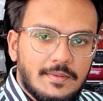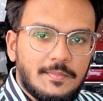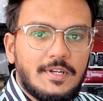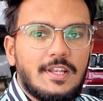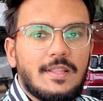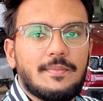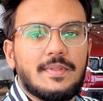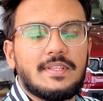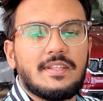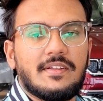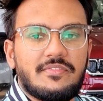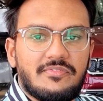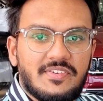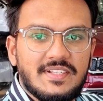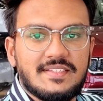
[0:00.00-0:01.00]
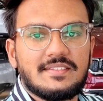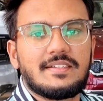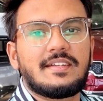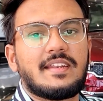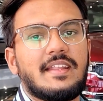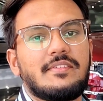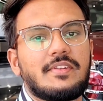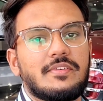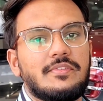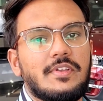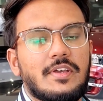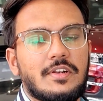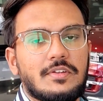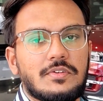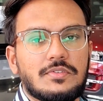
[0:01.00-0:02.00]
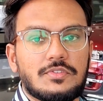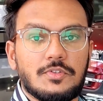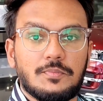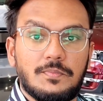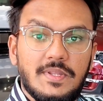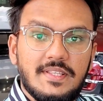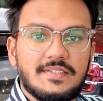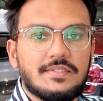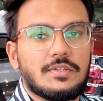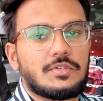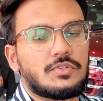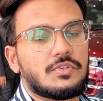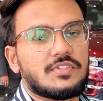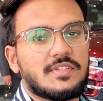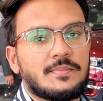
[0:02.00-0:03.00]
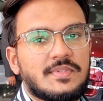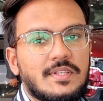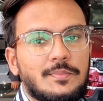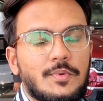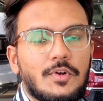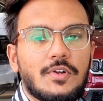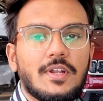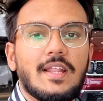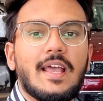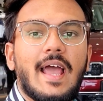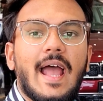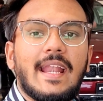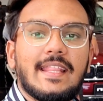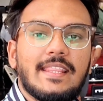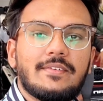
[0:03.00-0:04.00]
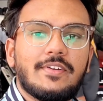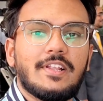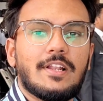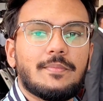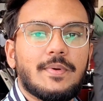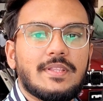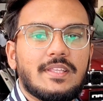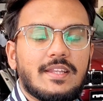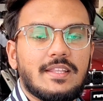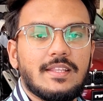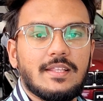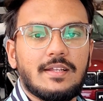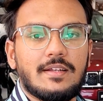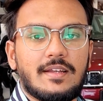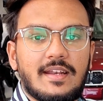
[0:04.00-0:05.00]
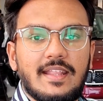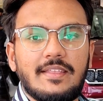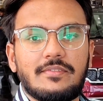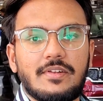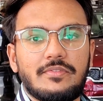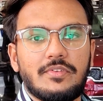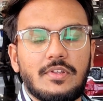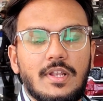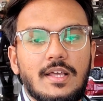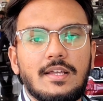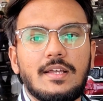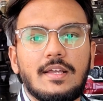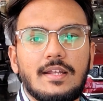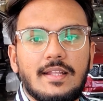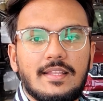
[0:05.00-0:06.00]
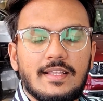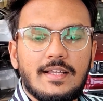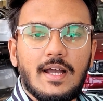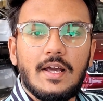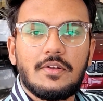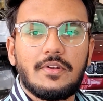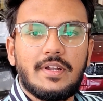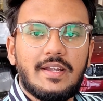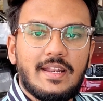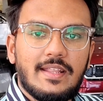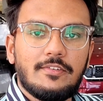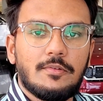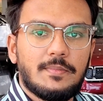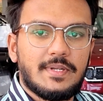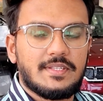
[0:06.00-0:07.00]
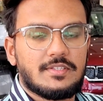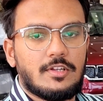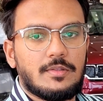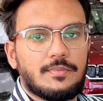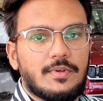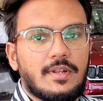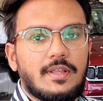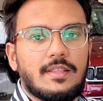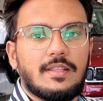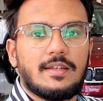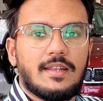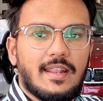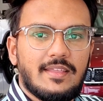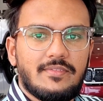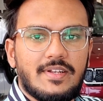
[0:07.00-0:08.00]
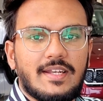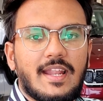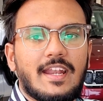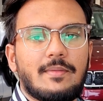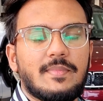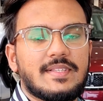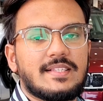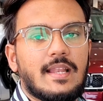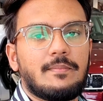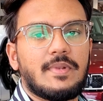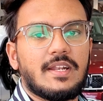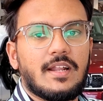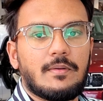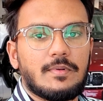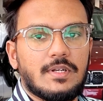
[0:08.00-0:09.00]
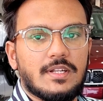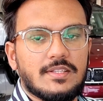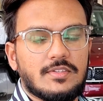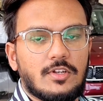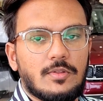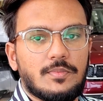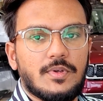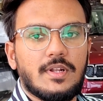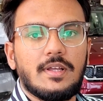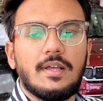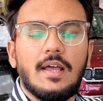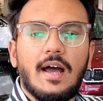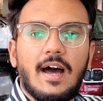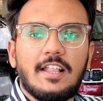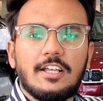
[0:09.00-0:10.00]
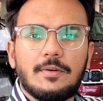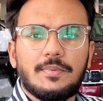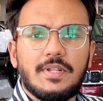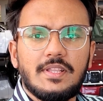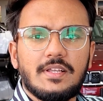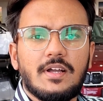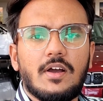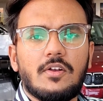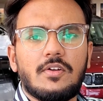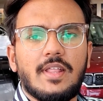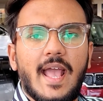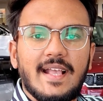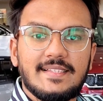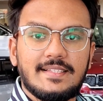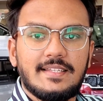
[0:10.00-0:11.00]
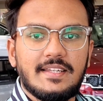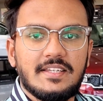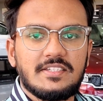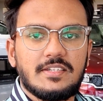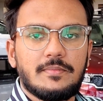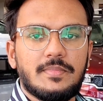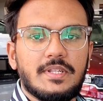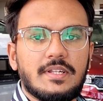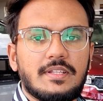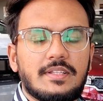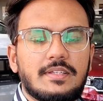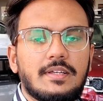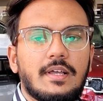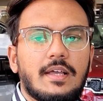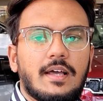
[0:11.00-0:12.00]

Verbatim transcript: தமிழ்லேயே பார்த்தீங்கன்னா ஃபஸ்ட்டு டிரைவ் ரிவ்யூவாக இருக்கும் ஸோ ப்ளீஸ் ஷோ சம் சப்போர்ட் அண்ட் இந்த வீடியோவில் பார்த்தீங்கன்னா இந்த டிரைவ் ரிவ்யூவில் நான் இந்த காரோட டிரைவர் பற்றி சொல்ல போகிறேன் இந்த டிரைவிங் டைனாமிக்ஸில் எப்படி இருக்குது அப்படின்றத சொல்ல போகிறேன் அதுக்கப்புறம் இந்த காரோடைய ஆக்சிலரேஷன் எப்படி இருக்குது